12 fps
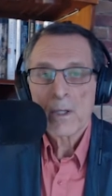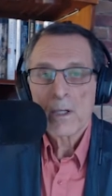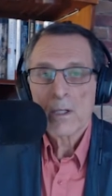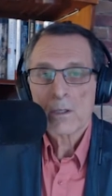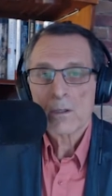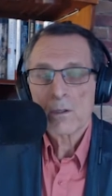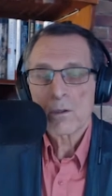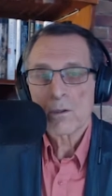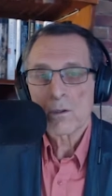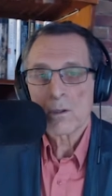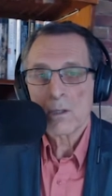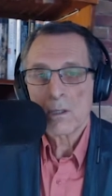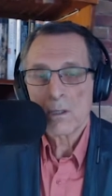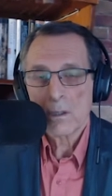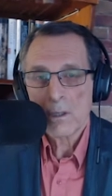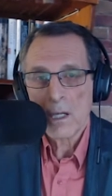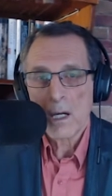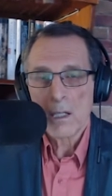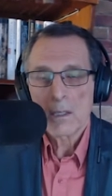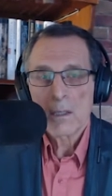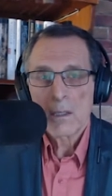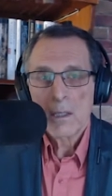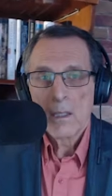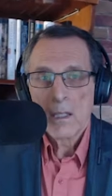что да,
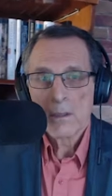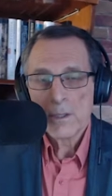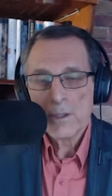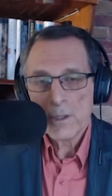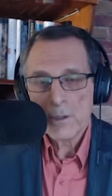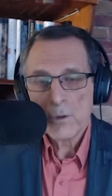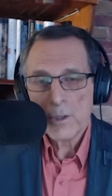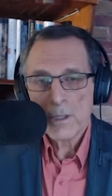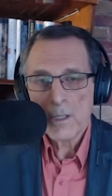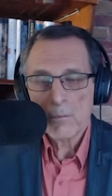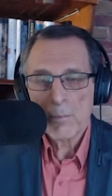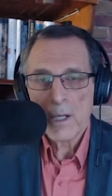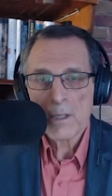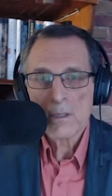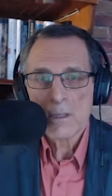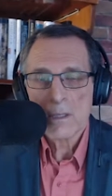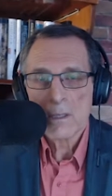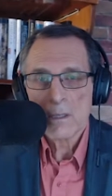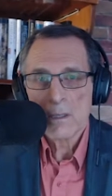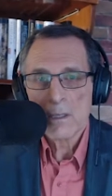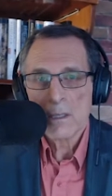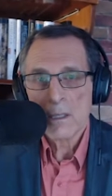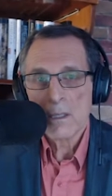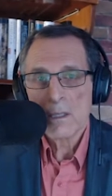на территории Донбасса
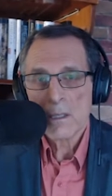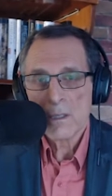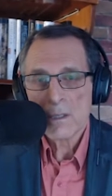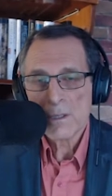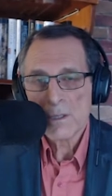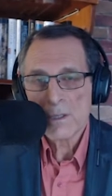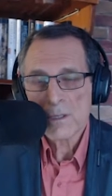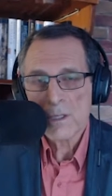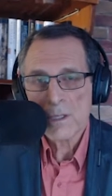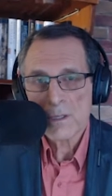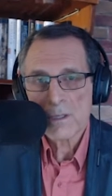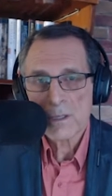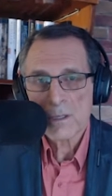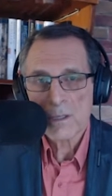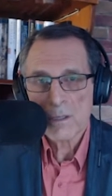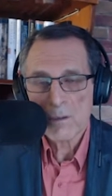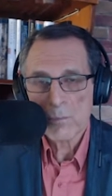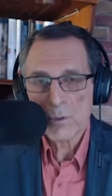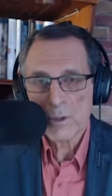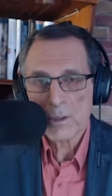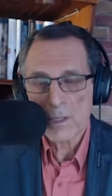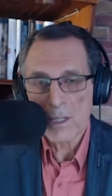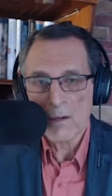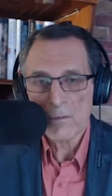а, российский язык будет
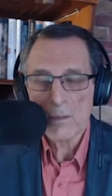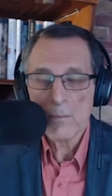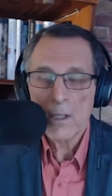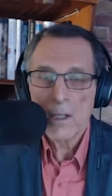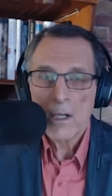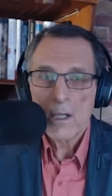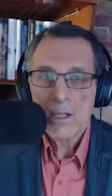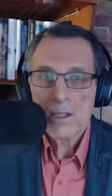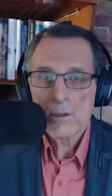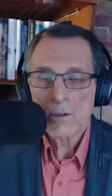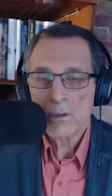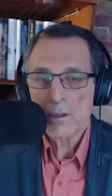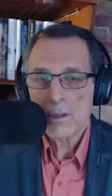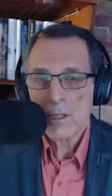главным, что на